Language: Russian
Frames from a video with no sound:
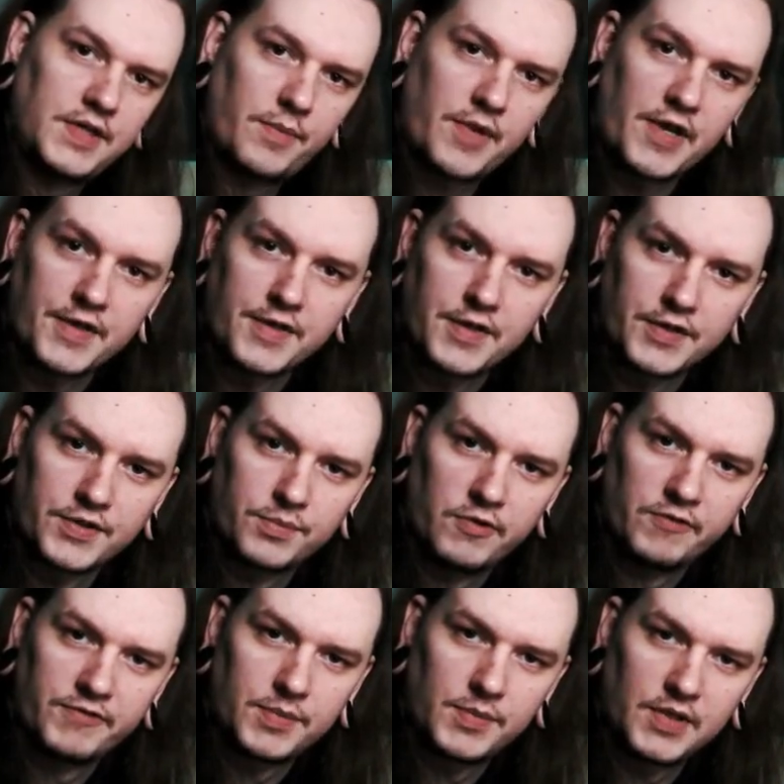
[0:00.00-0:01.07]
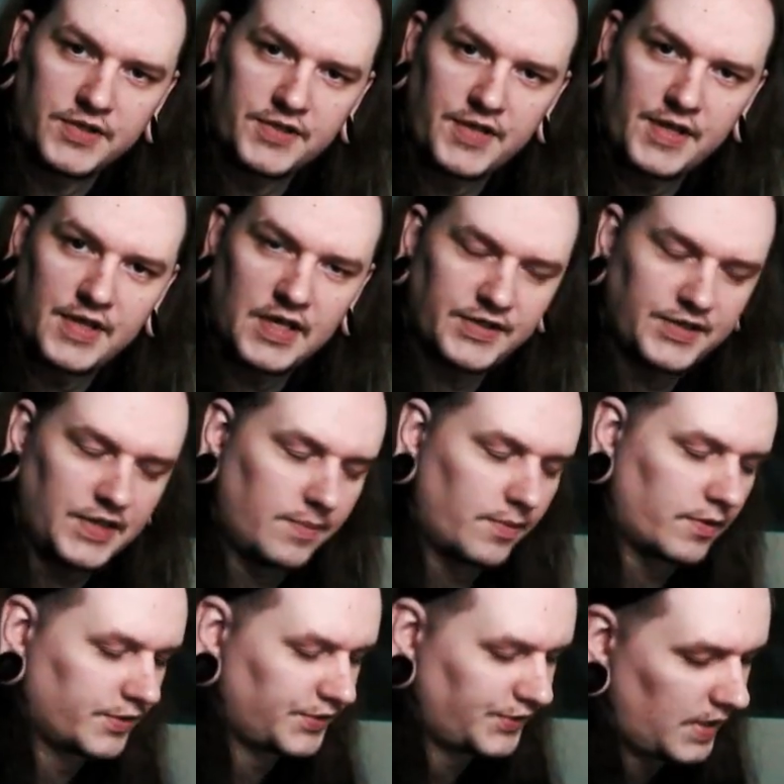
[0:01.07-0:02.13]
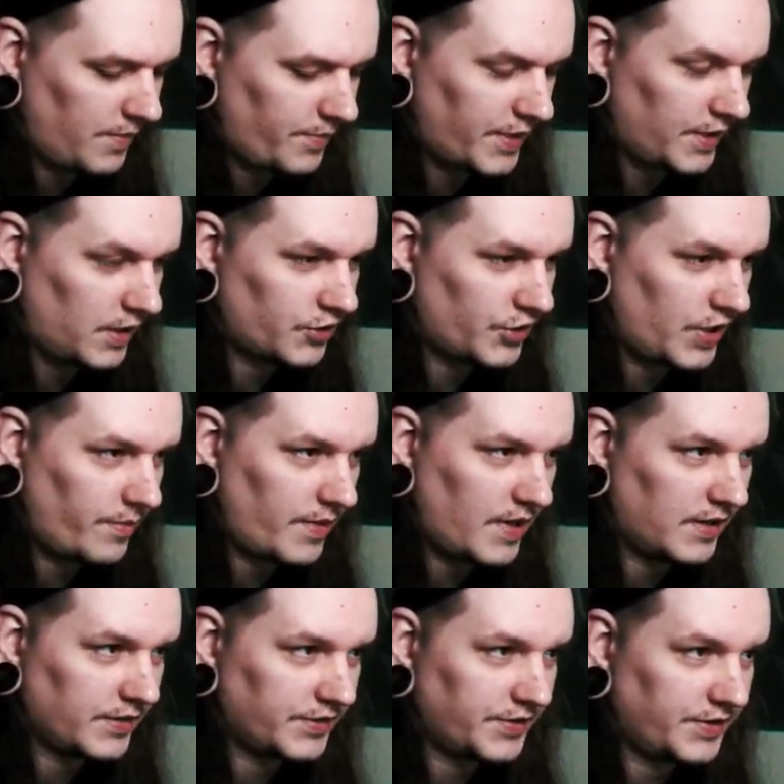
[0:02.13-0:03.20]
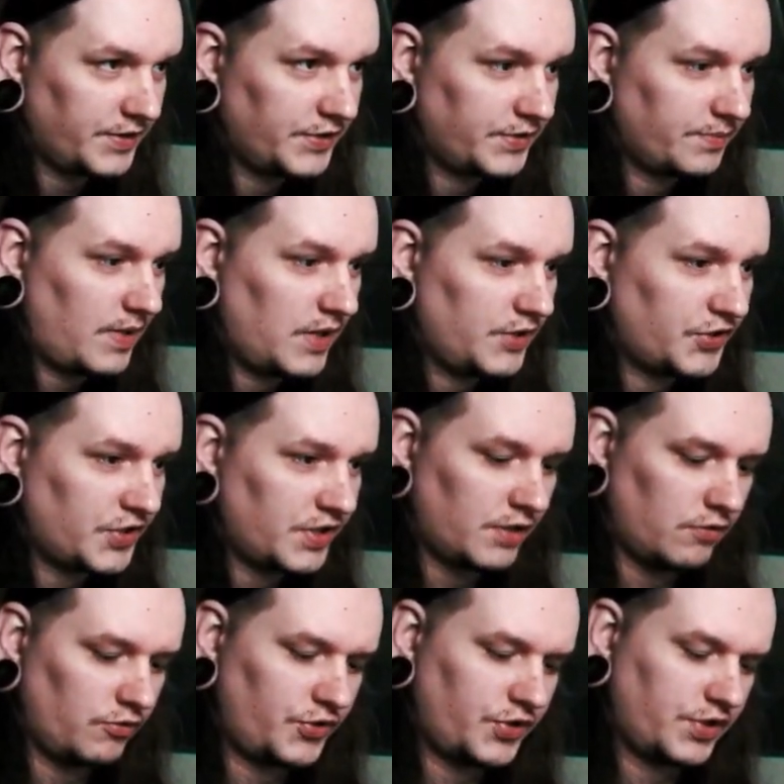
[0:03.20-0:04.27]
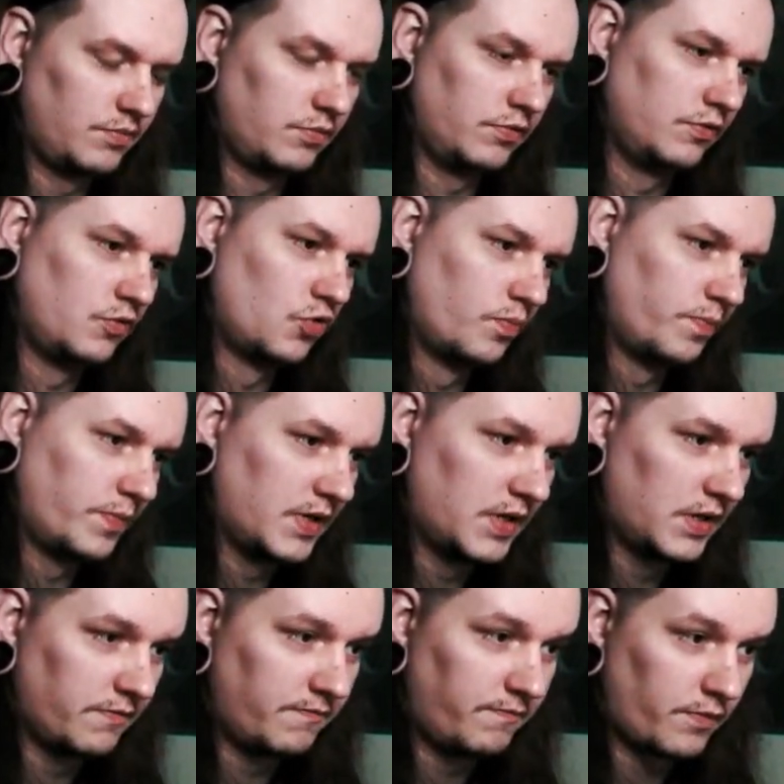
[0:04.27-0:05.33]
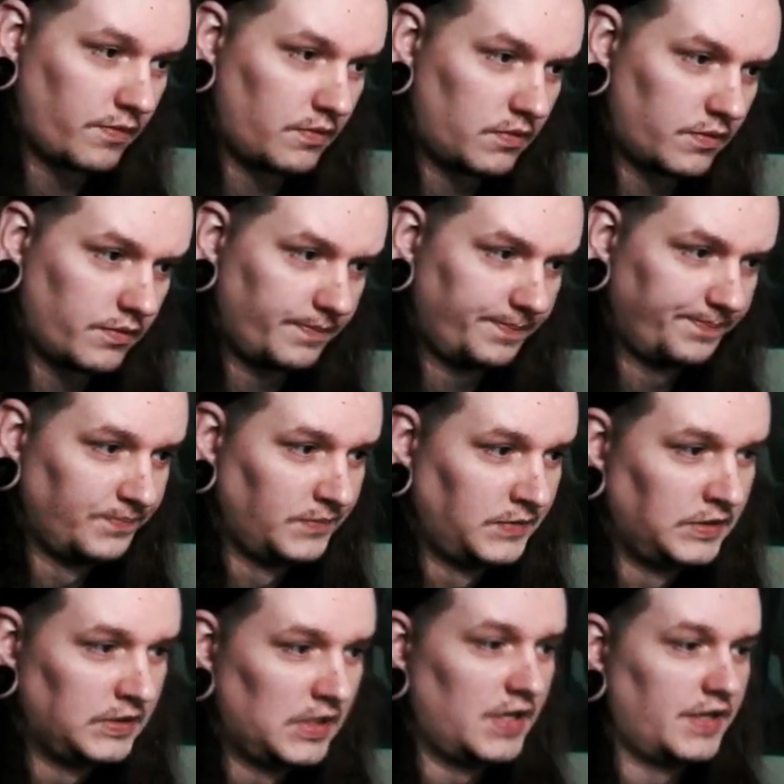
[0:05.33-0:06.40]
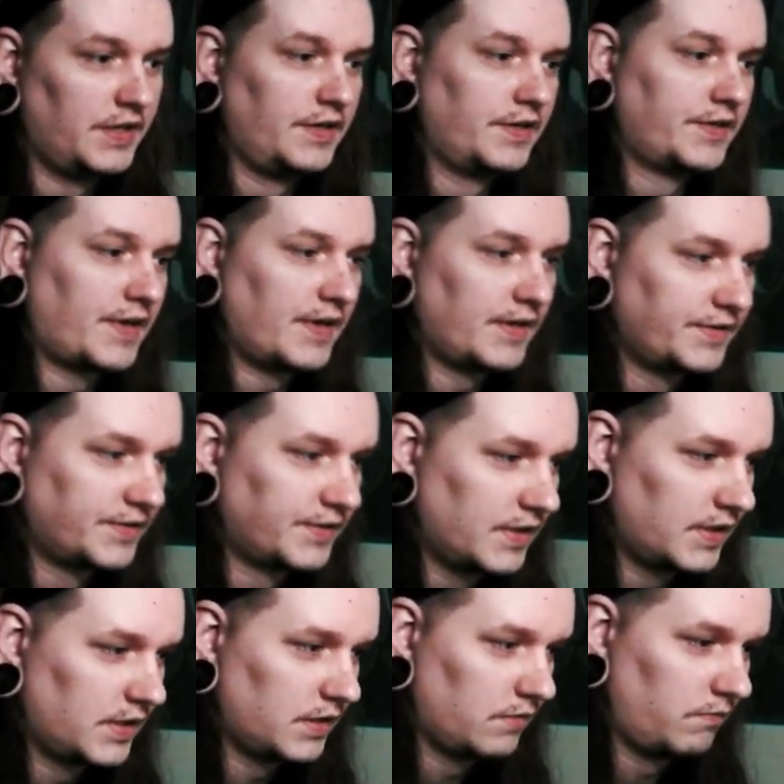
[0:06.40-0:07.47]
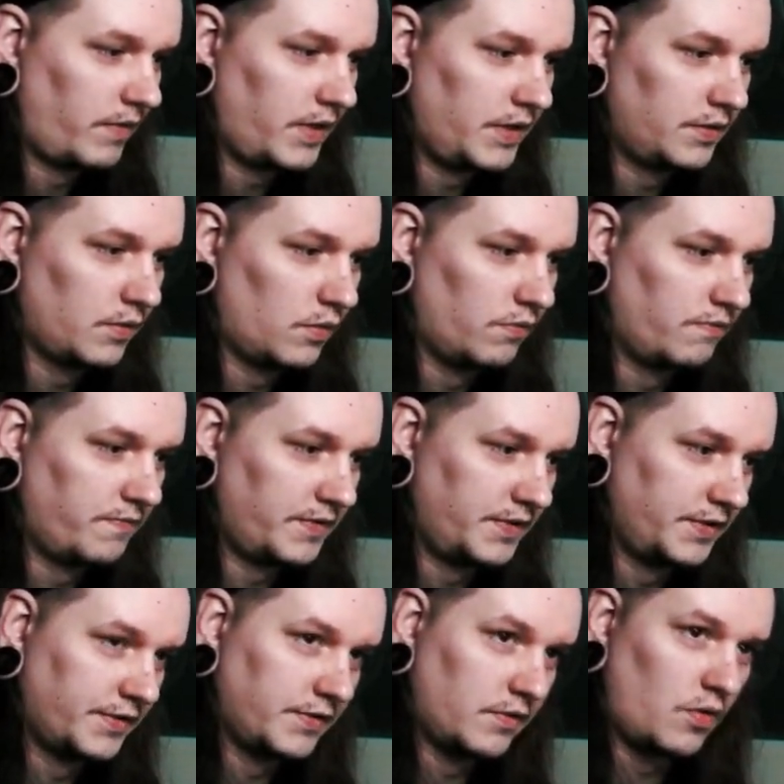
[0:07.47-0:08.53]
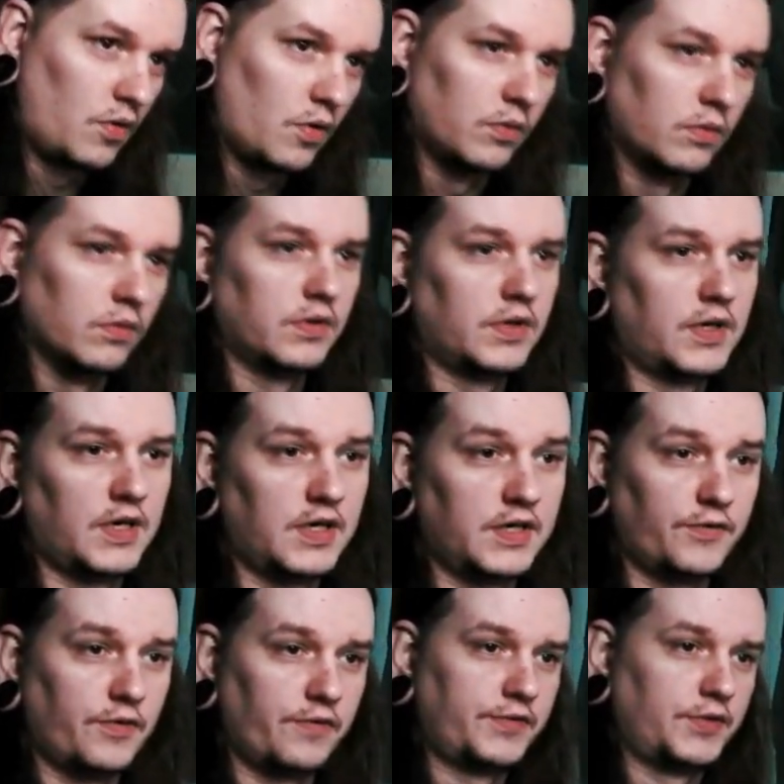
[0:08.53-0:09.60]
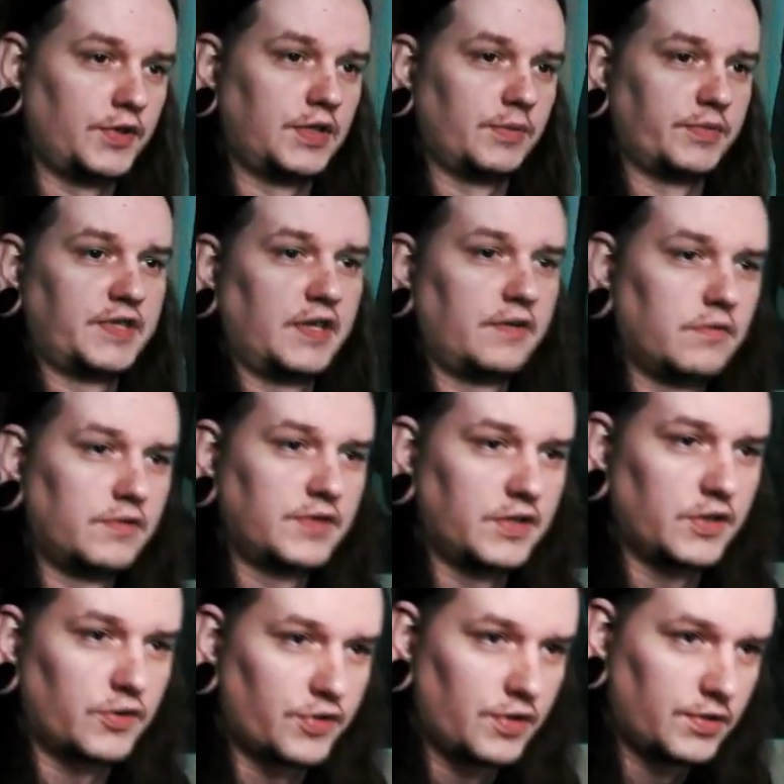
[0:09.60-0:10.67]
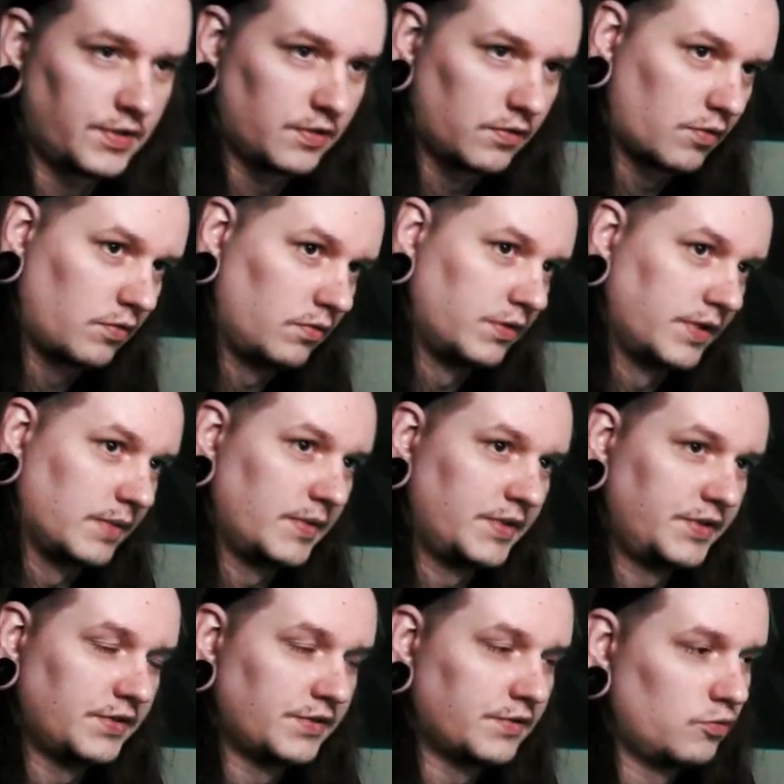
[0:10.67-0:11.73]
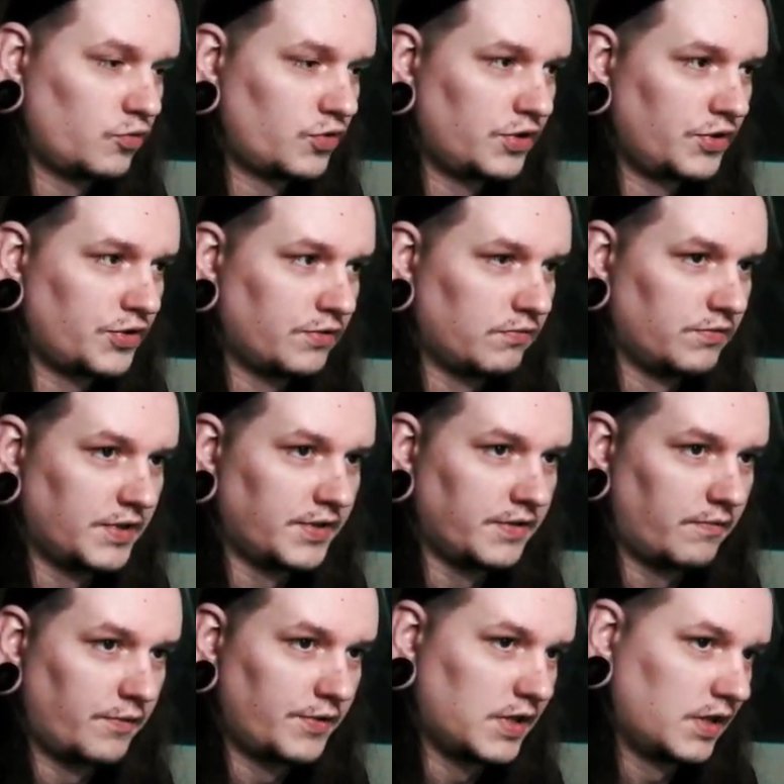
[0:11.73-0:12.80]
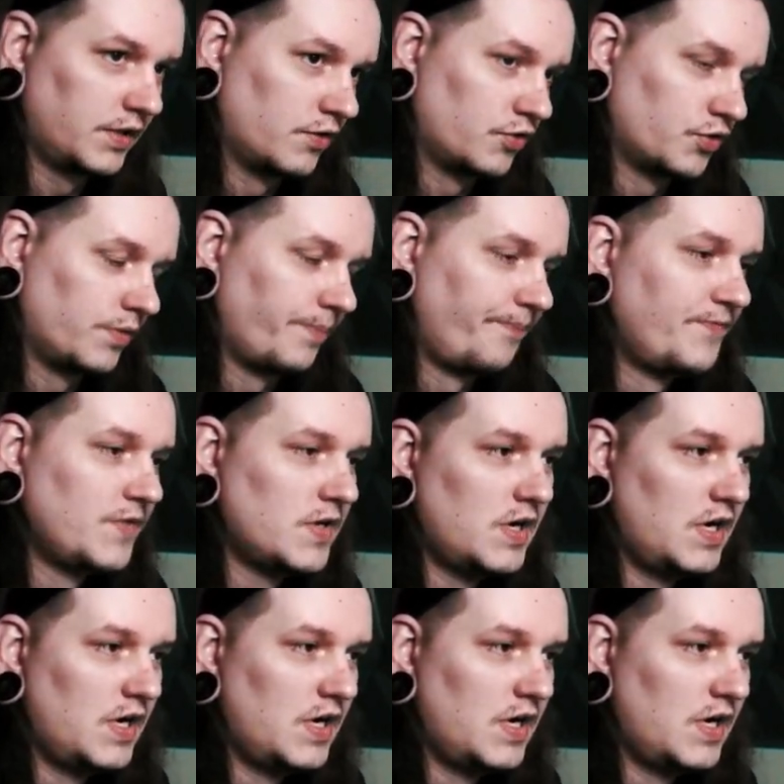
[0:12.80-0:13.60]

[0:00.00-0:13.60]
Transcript: Всем привет, это СБ 1813, Эльпросайм. Продолжаем реакции из пачки. На очереди будет группа Forlorn. Их трек The Weight of It All. Эндрю все это посоветовал, сказал, что если Ролл Месси, слушаю, что вот это вроде как должно